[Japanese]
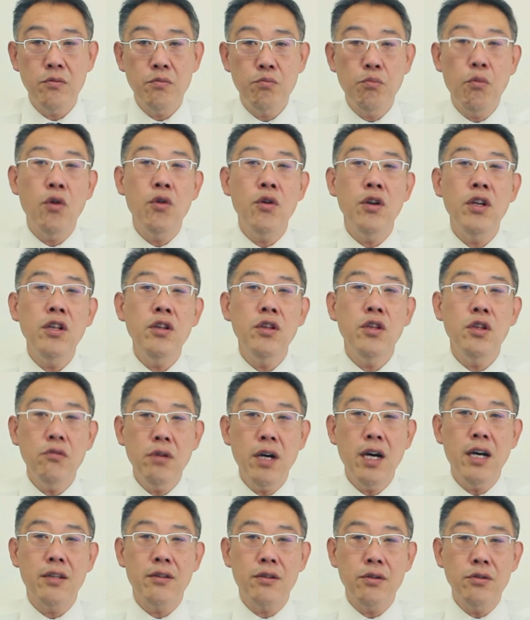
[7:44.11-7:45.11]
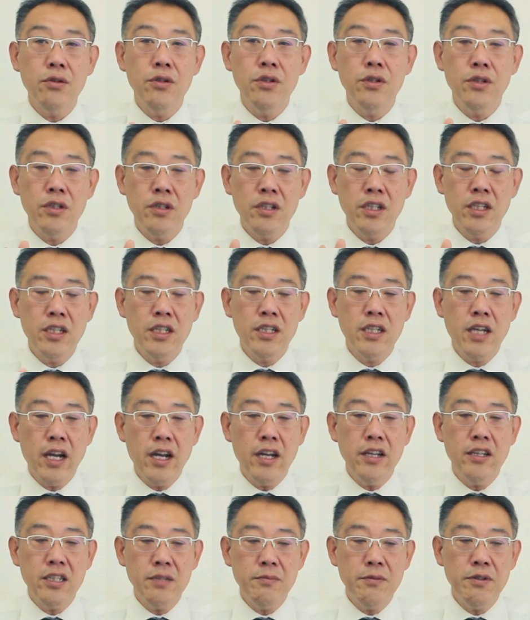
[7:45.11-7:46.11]
ポイントはそのいっか
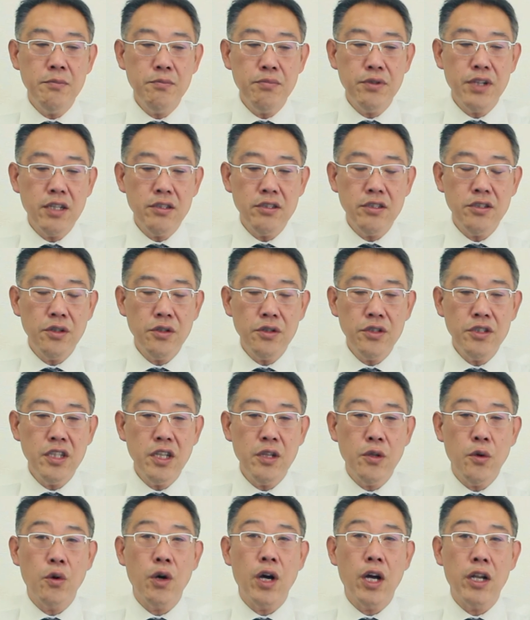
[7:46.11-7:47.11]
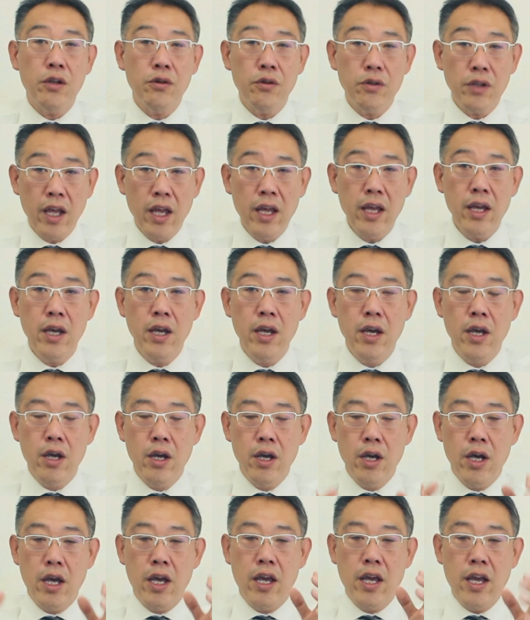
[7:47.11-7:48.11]
げつぶんプラス消費税のお金をね
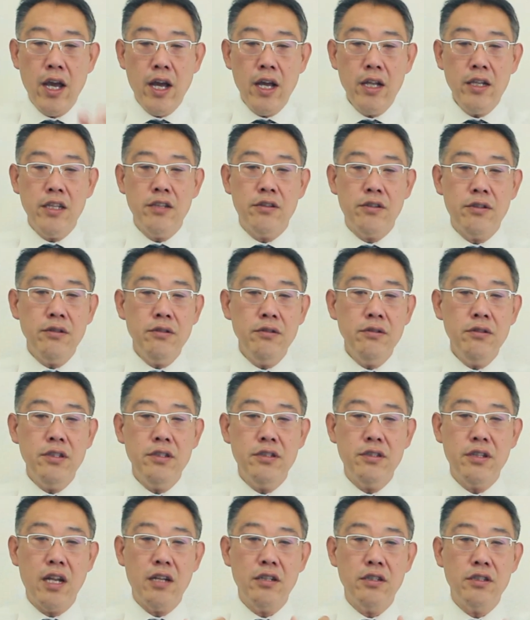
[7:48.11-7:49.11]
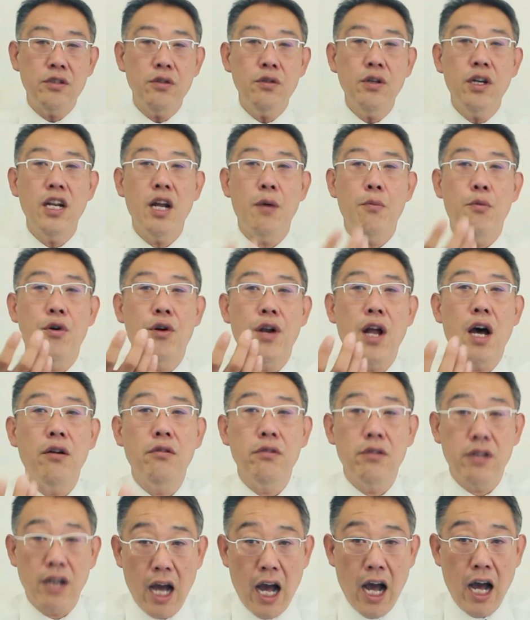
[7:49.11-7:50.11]
部屋に住んでくれる人からもら
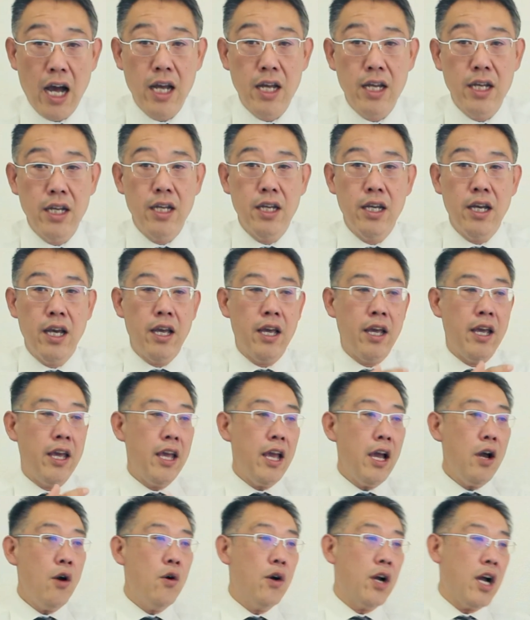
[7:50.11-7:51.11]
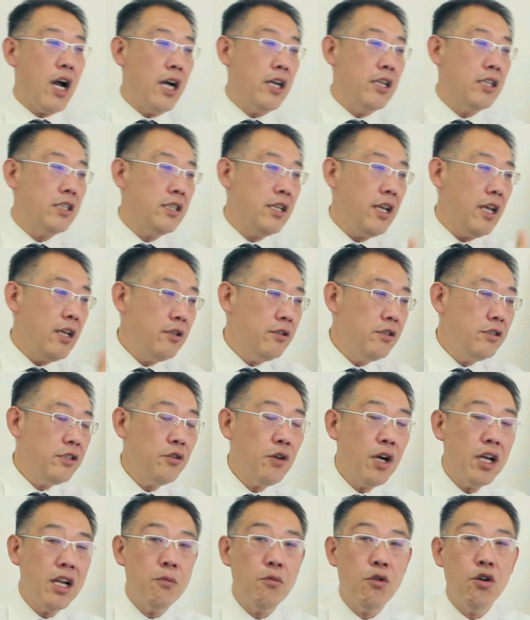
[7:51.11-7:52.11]
うか部屋を貸している
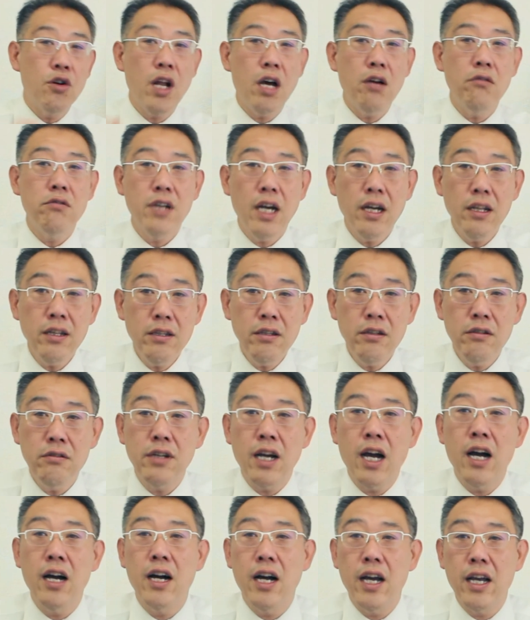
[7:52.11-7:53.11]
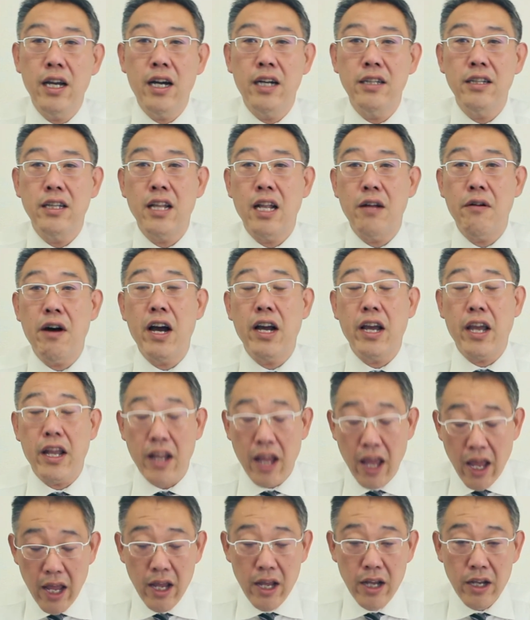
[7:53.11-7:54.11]
人からもらうかっていう考え方なわけ
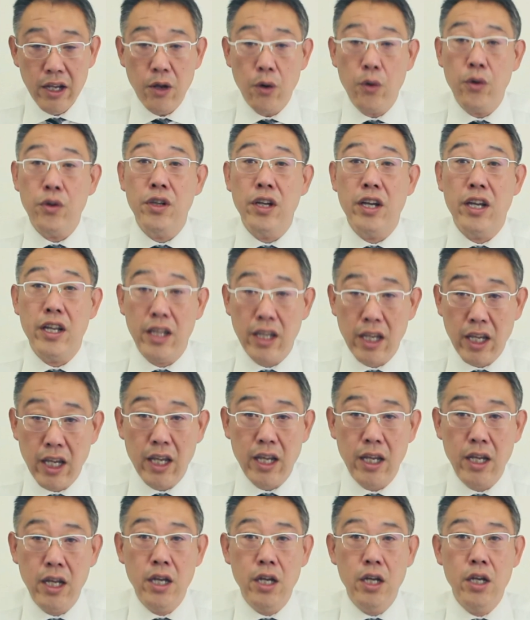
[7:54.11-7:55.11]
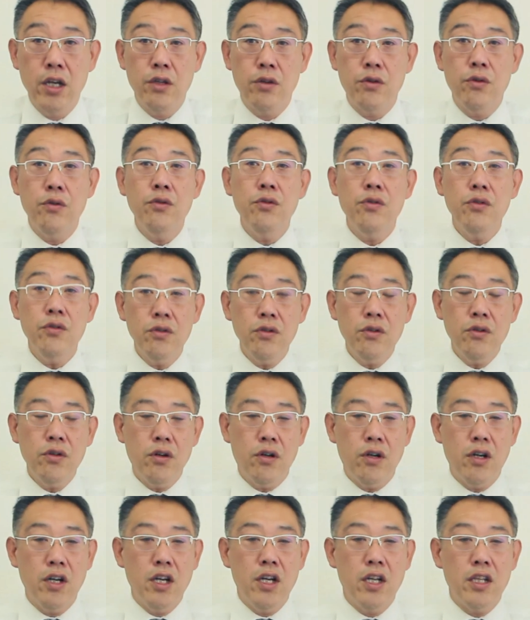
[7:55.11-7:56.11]
ね、基本的に。そうする
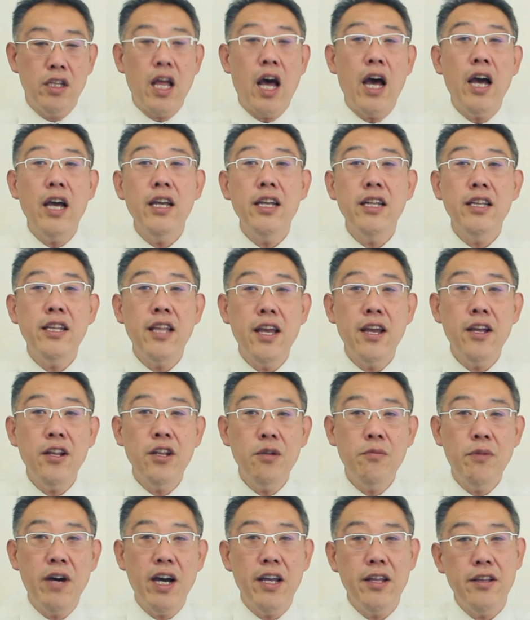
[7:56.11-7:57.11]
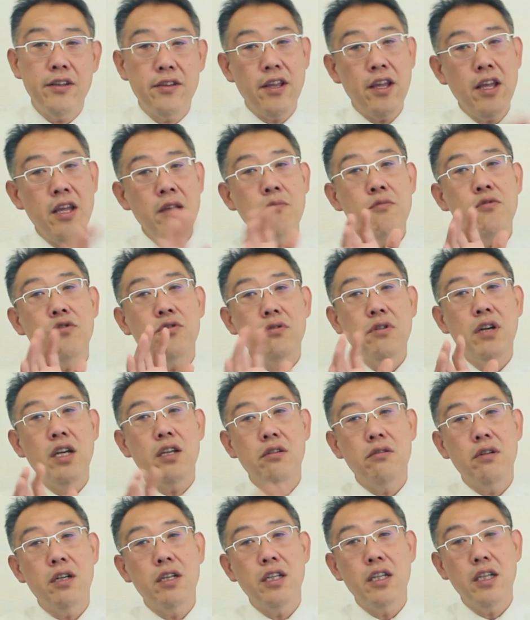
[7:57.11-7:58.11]
と大抵の場合、全部とは
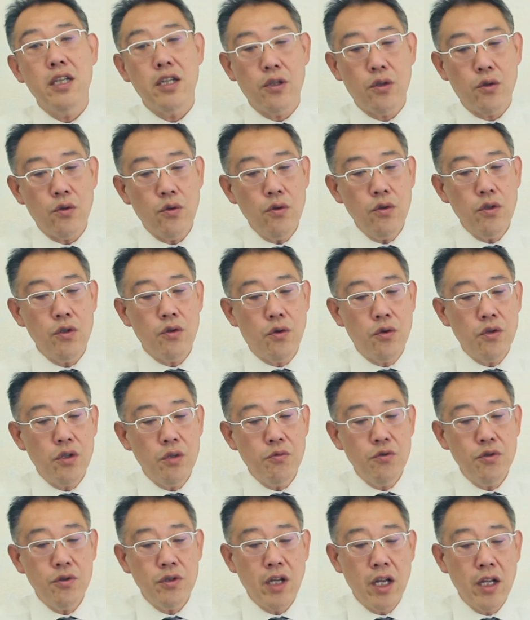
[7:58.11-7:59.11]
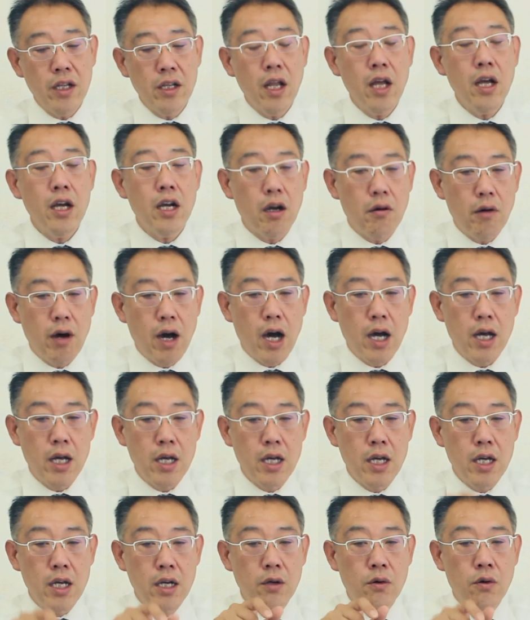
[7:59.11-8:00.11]
言わないけど特にこの物件なんかは
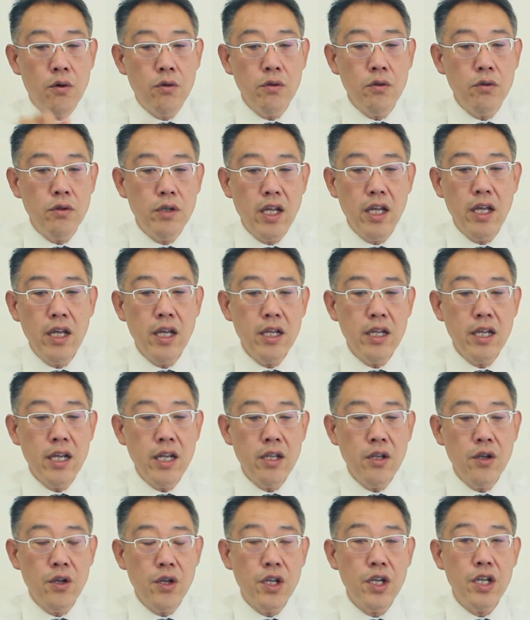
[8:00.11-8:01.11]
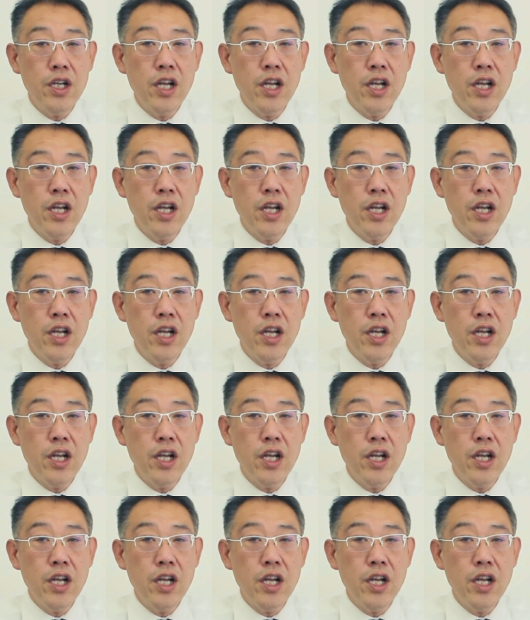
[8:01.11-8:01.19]
この礼金のいっ